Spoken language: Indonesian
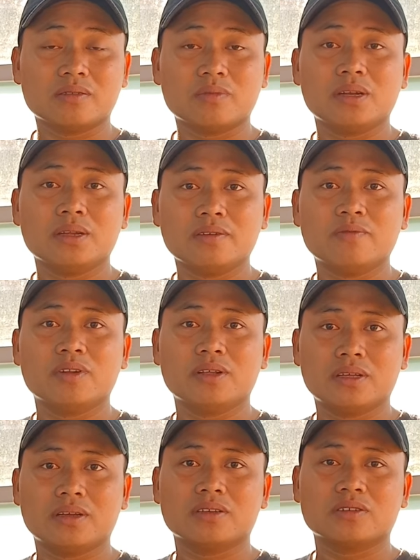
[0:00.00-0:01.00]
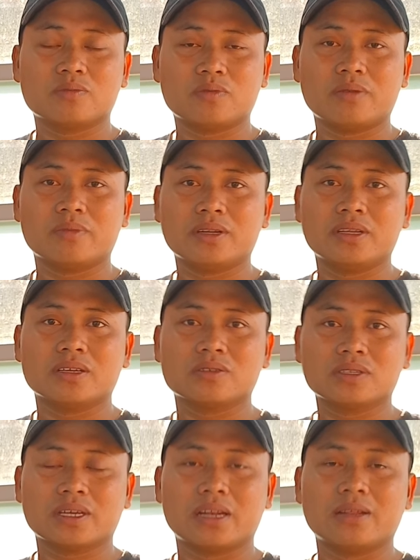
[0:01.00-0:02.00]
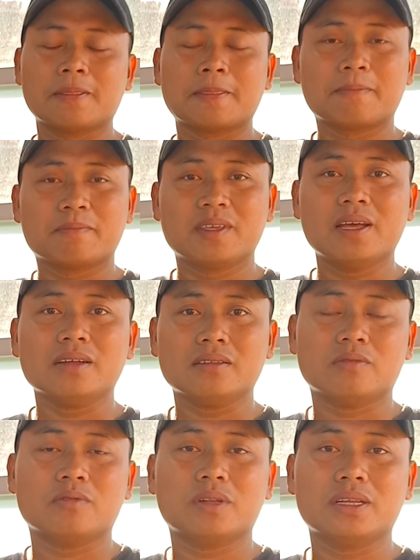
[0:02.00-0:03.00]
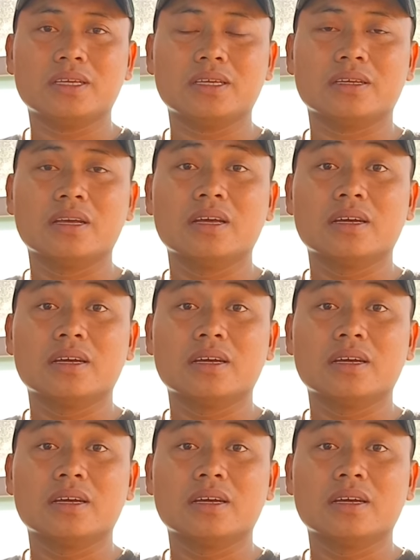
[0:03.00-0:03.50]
teman link video ini ke semua media sosial yang memiliki.